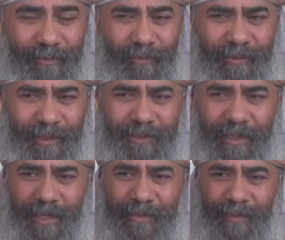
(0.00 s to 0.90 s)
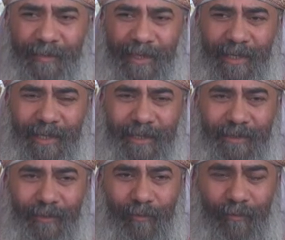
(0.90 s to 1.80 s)
قدرة
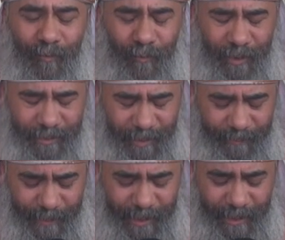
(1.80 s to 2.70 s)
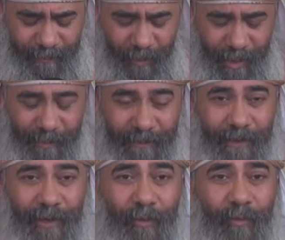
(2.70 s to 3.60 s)
احتمالك لصورة ربنا يسوع
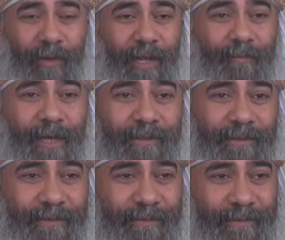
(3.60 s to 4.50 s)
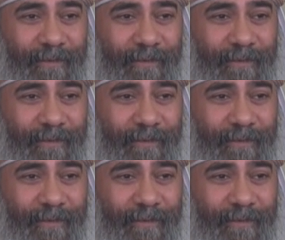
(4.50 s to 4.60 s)
المسيح لكل كل المجد